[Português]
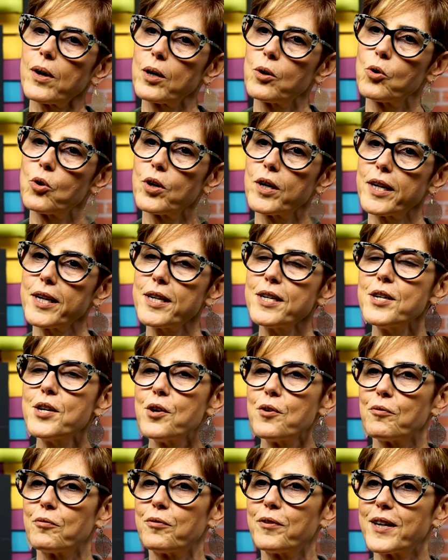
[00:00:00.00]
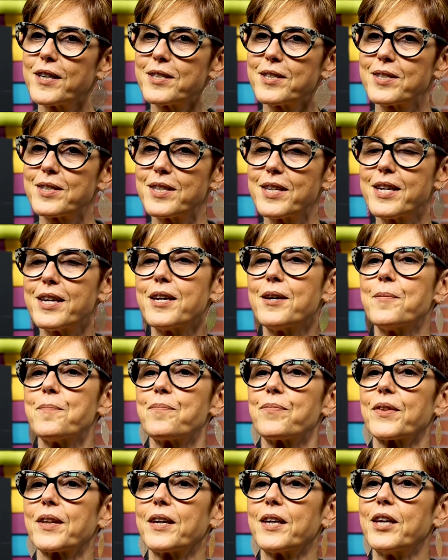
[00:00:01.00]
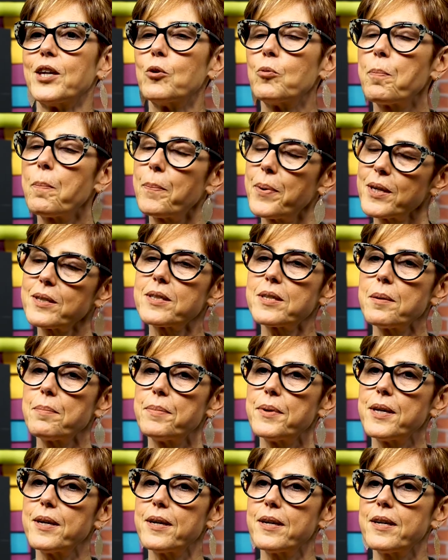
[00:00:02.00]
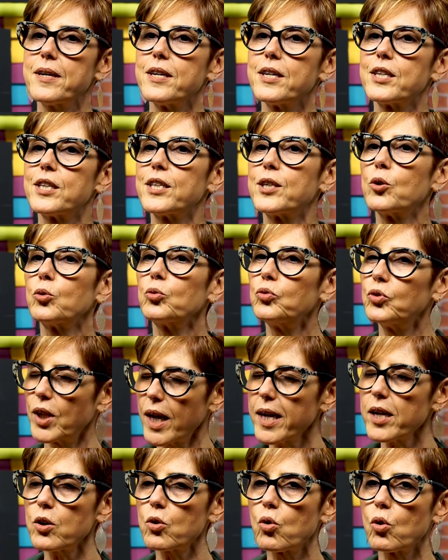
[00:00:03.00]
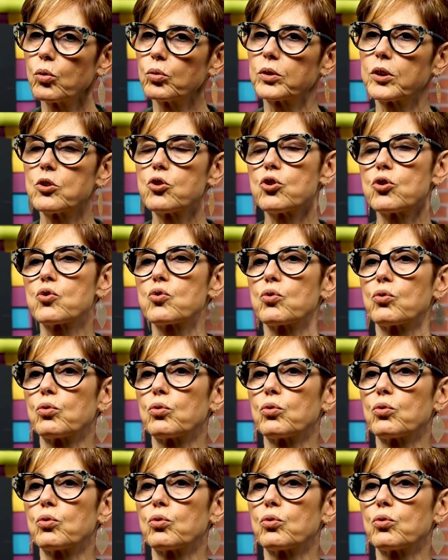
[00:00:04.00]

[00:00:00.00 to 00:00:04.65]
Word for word: agora vai ser eu perceber que eu dei conta disso